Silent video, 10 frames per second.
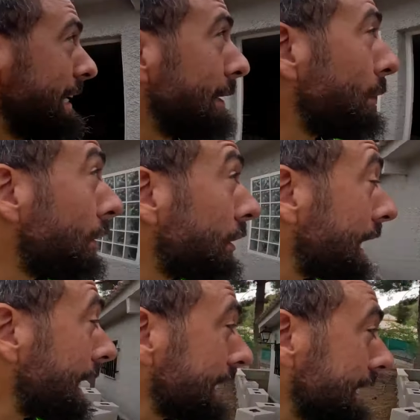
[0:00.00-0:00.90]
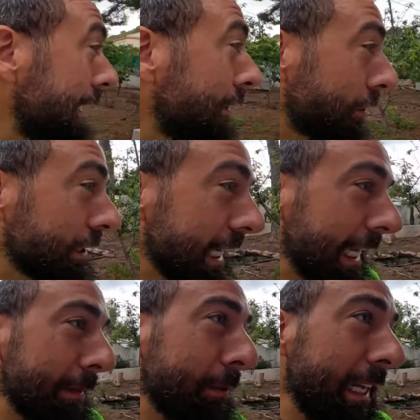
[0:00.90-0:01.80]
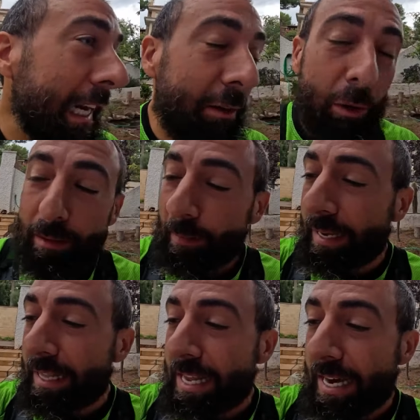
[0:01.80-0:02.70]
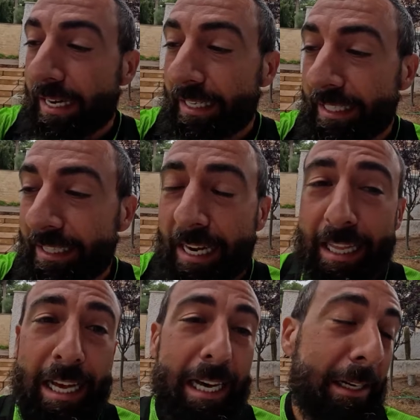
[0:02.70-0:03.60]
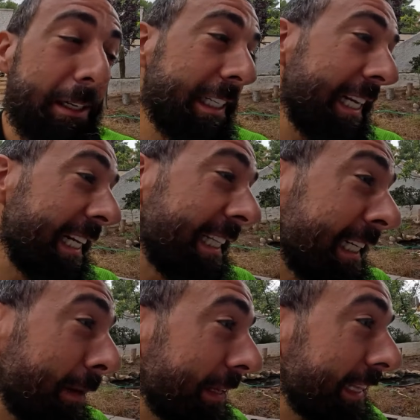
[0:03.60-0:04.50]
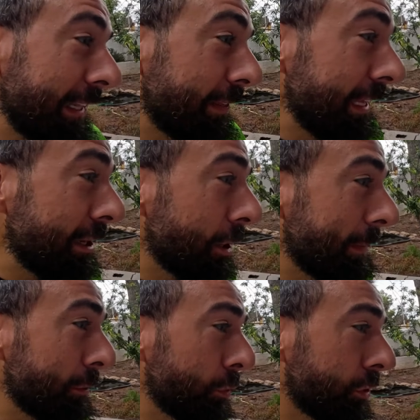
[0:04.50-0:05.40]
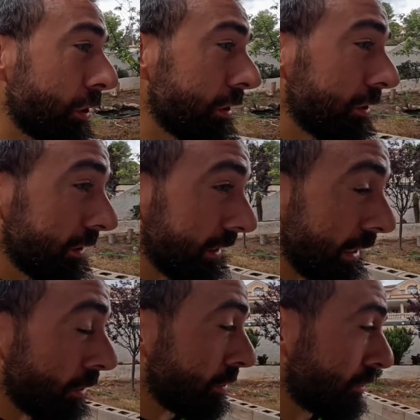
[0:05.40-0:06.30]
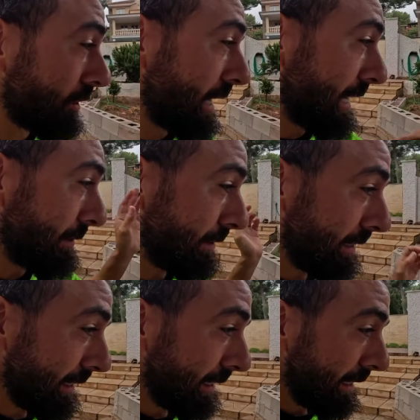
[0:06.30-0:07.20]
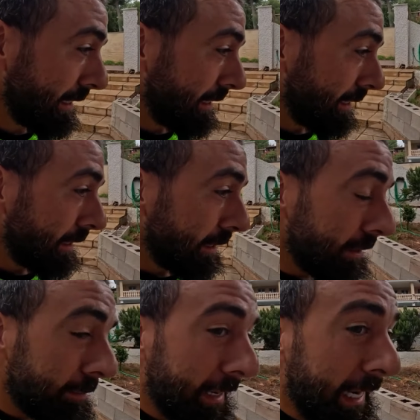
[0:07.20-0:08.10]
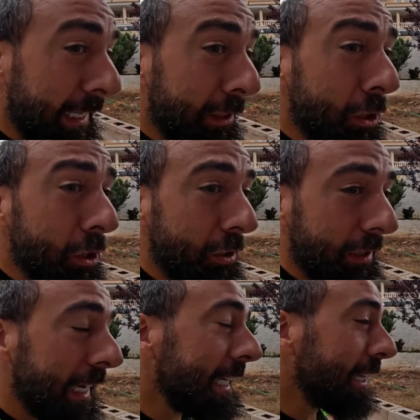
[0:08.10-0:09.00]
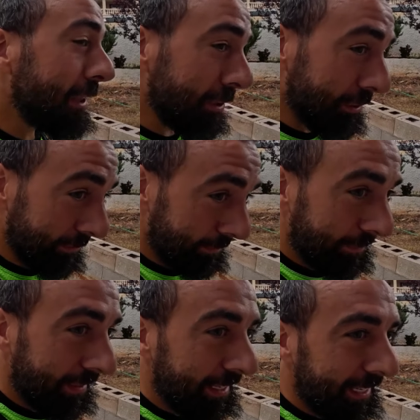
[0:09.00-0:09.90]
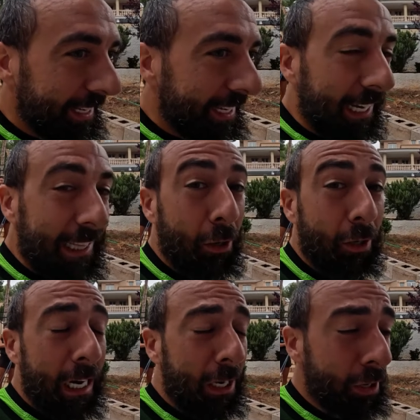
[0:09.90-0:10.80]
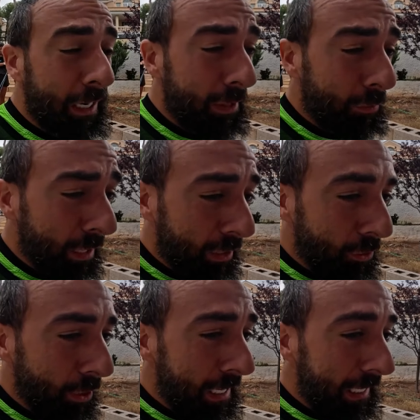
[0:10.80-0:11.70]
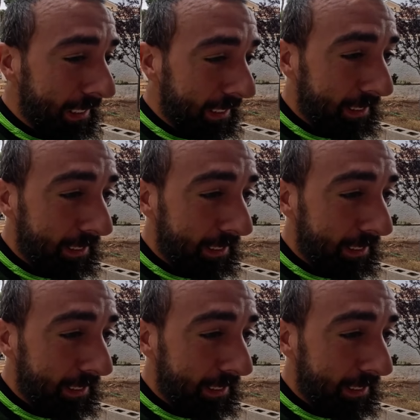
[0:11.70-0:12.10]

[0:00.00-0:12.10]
Y luego Lagartijo, que quedamos a las nueve y media y tarda y se retrasa 25 minutos de locos ya. Va, Enzo. Ahí, Enzo. Que tengo que recoger a Enzo al cole.